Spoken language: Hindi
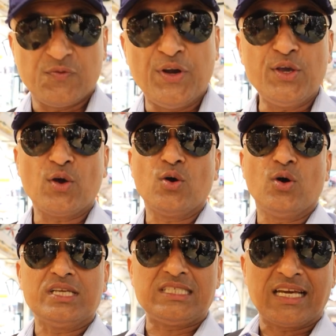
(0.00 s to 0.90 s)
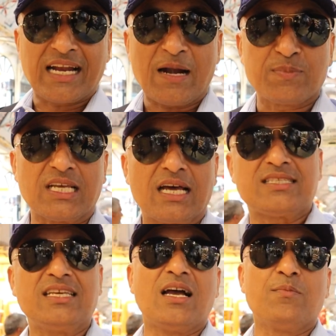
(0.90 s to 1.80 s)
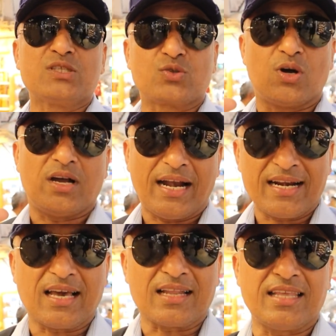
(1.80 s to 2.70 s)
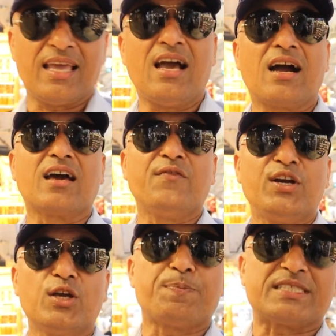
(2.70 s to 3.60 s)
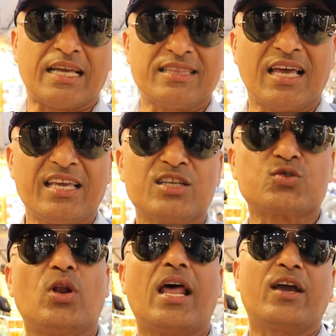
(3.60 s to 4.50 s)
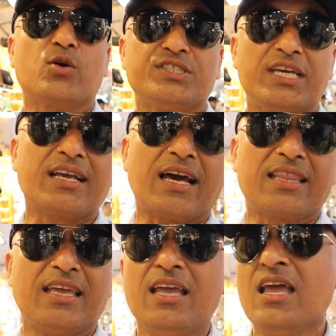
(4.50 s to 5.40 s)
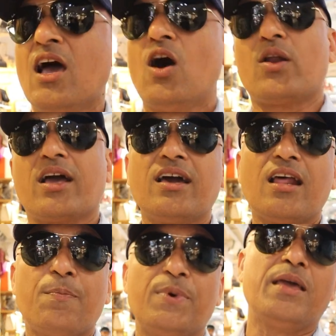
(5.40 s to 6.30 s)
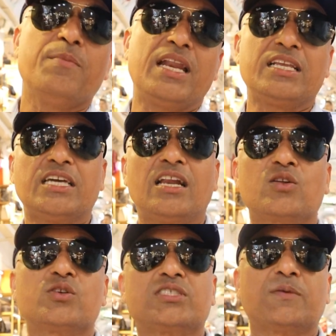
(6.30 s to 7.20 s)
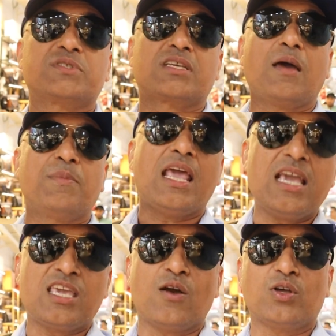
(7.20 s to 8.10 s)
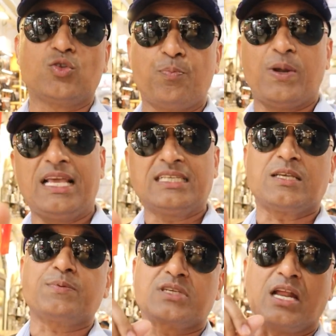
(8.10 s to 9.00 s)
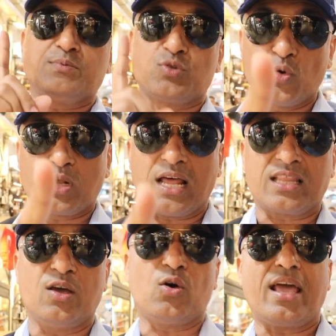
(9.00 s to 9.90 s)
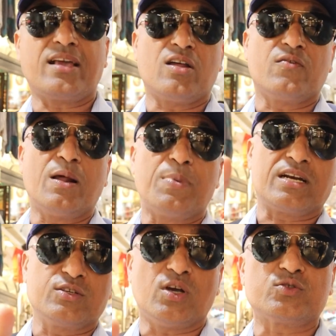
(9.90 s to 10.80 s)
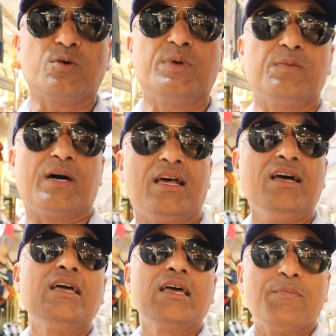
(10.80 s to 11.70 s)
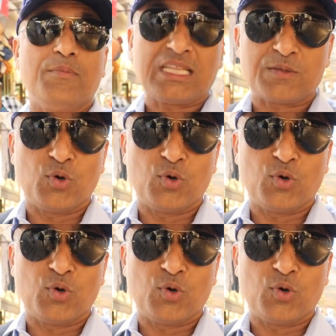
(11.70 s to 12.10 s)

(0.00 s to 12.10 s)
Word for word: इस वीडियो को इसी ग्रैंड बाज़ार से ही हम इसको एंड करते हैं अगर वीडियो पसंद आई है इसको लाइक और शेयर कर दें और अगर आपने मेरे चैनल को सब्सक्राइब नहीं किया हुआ तो प्लीज़ सब्सक्राइब ज़रूर कर दें और आइकॉन वाला बटन जो है उसको भी दबाना मत